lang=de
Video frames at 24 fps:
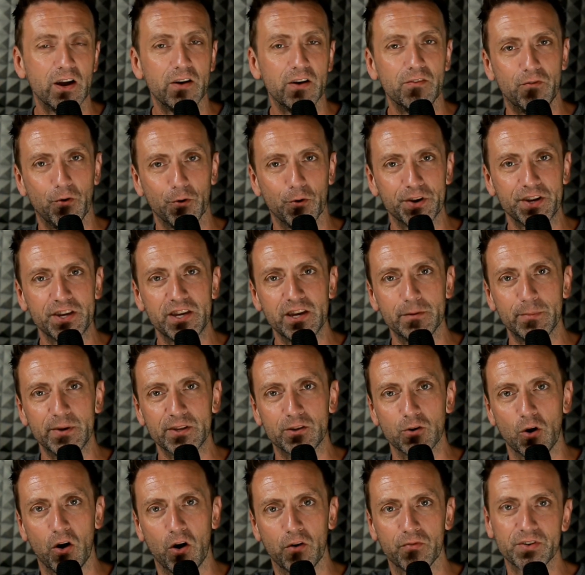wurde
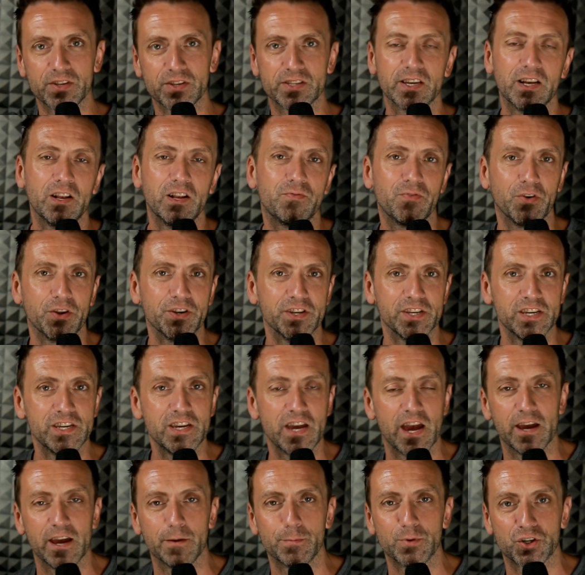hiermit offiziell von
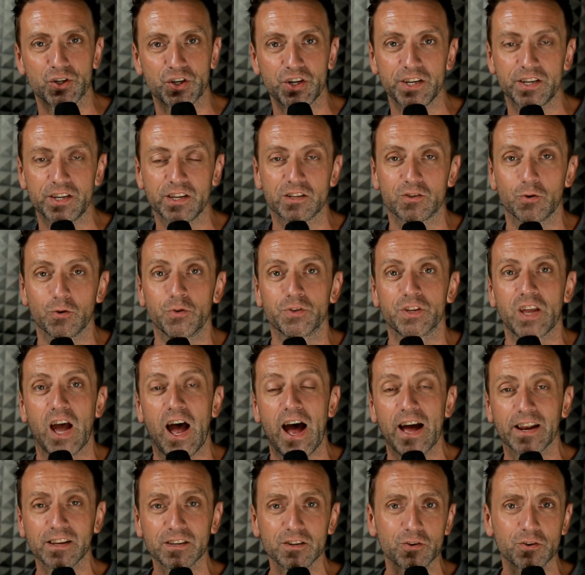EA bestätigt und
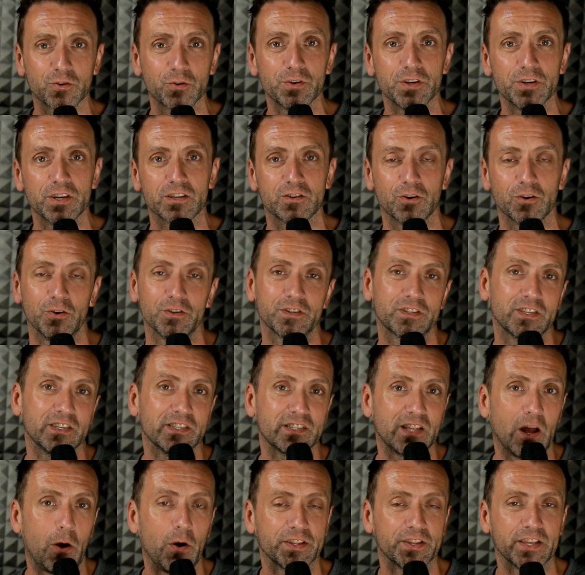angekündigt und das
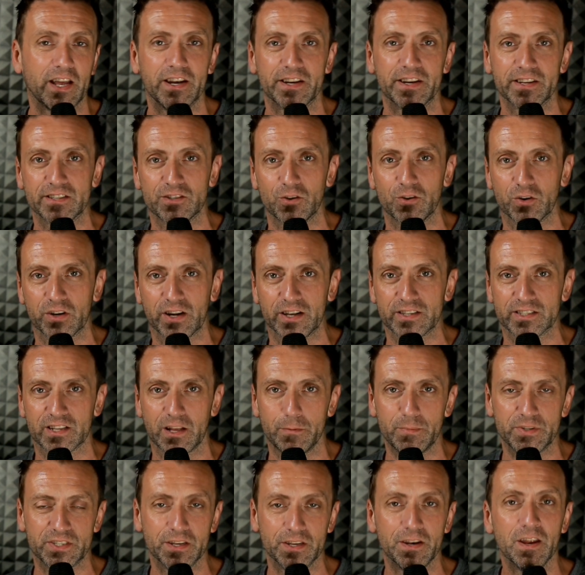dauert allerdings noch ein ganz klein
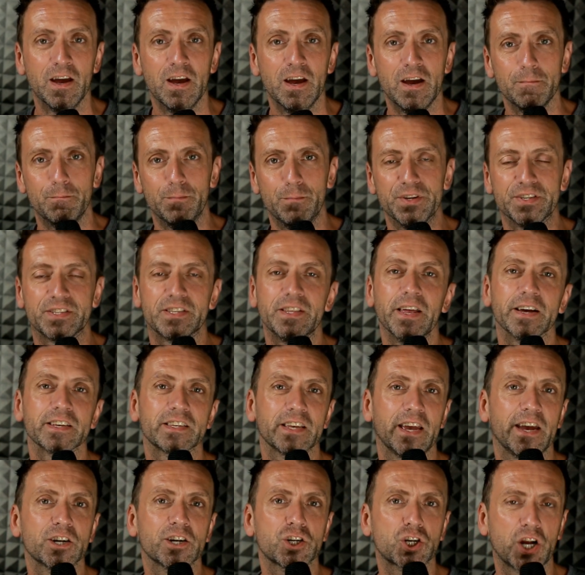bisschen, bis das
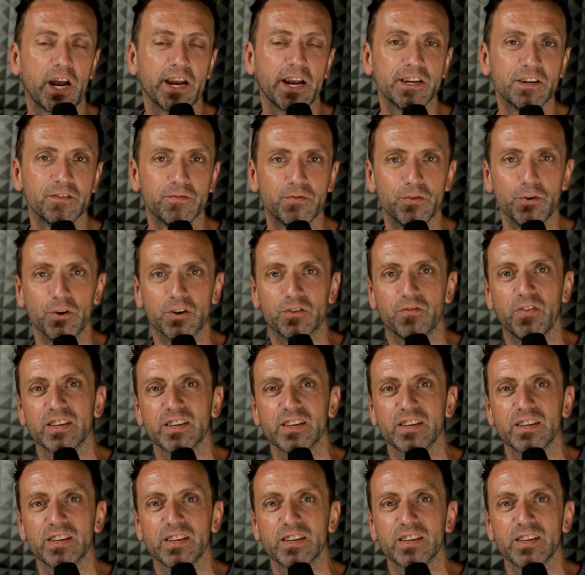erscheinen wird.